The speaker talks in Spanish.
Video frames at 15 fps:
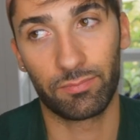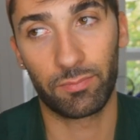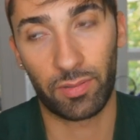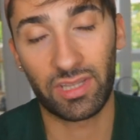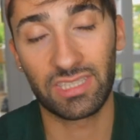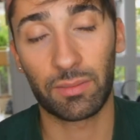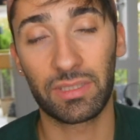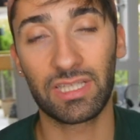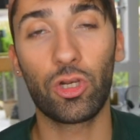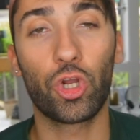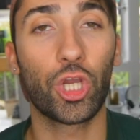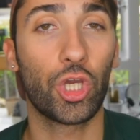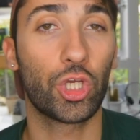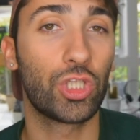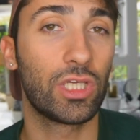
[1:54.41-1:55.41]
precisamente lo
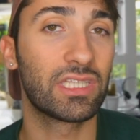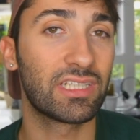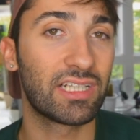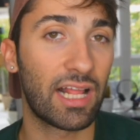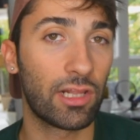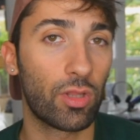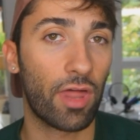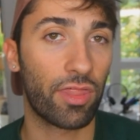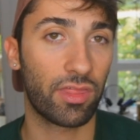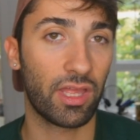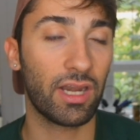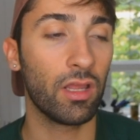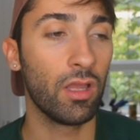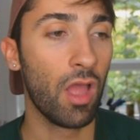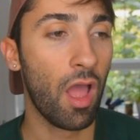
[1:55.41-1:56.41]
que yo estoy intentando
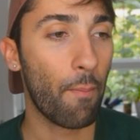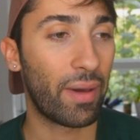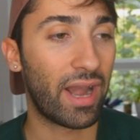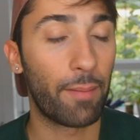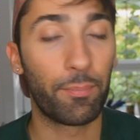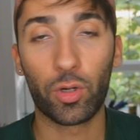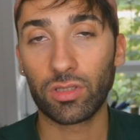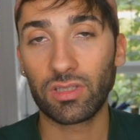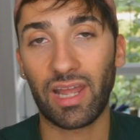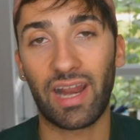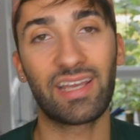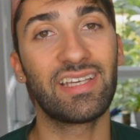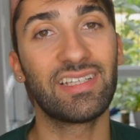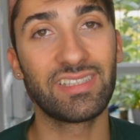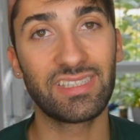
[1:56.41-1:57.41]
hacer para aportar a
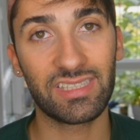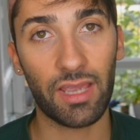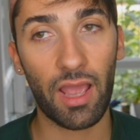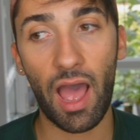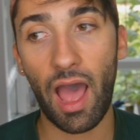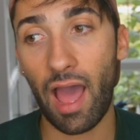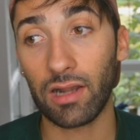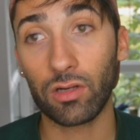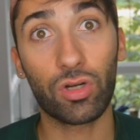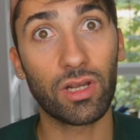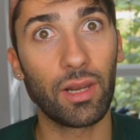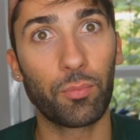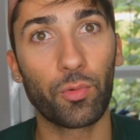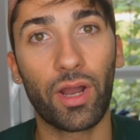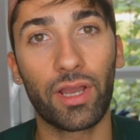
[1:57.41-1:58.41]
quien sea algo que
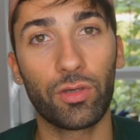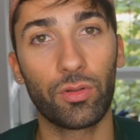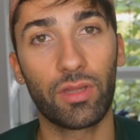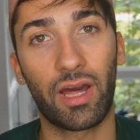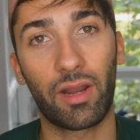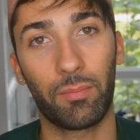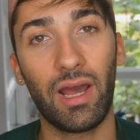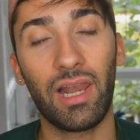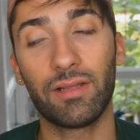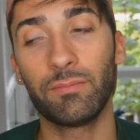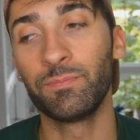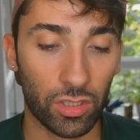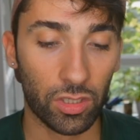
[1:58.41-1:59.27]
le pueda ayudar, ¿vale?